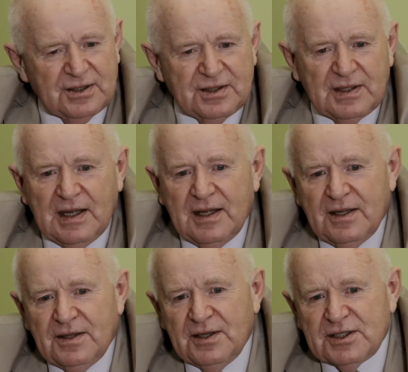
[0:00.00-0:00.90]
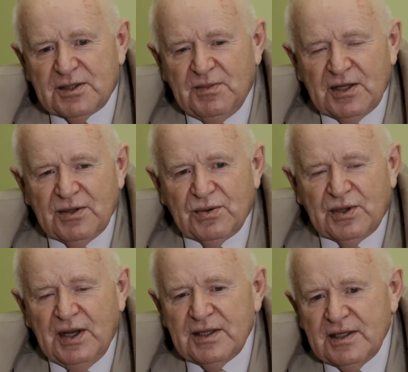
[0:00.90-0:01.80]
и даже смена
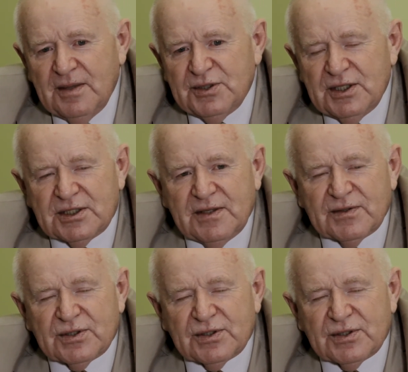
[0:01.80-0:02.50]
уклада общественного